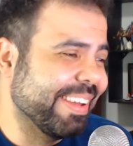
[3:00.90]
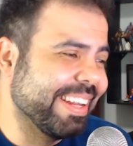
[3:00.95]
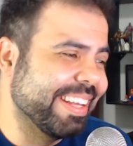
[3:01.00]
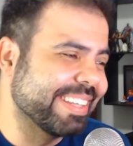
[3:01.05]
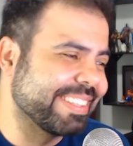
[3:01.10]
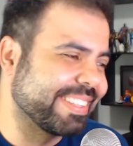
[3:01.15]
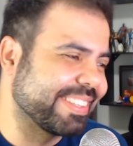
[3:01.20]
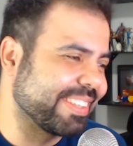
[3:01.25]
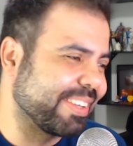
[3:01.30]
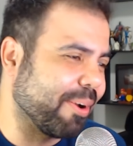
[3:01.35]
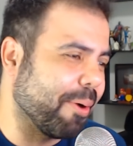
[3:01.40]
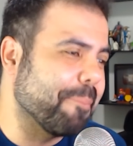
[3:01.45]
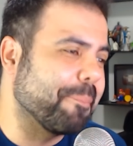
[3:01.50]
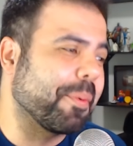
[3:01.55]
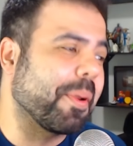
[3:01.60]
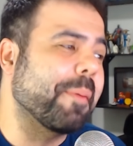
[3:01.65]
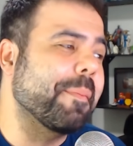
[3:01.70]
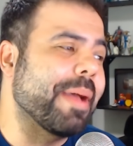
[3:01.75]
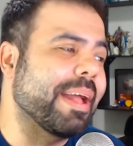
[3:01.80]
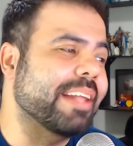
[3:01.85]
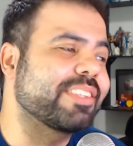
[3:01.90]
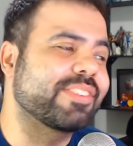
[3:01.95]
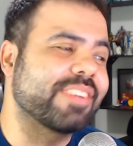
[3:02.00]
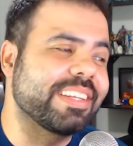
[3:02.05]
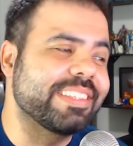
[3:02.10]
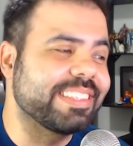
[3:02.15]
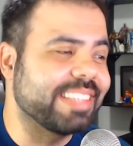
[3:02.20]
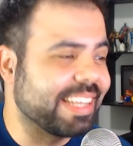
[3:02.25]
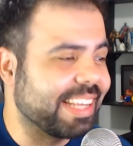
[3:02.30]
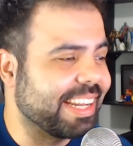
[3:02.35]
Por isso compromete
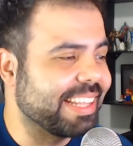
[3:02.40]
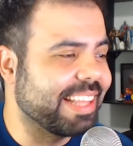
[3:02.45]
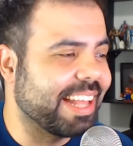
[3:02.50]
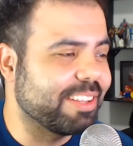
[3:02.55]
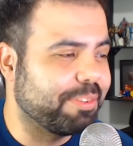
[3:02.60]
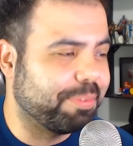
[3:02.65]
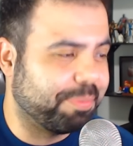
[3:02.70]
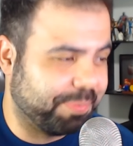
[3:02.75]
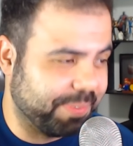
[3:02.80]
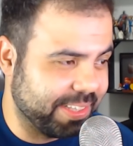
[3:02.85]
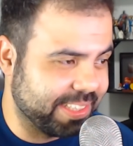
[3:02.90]
sua integridade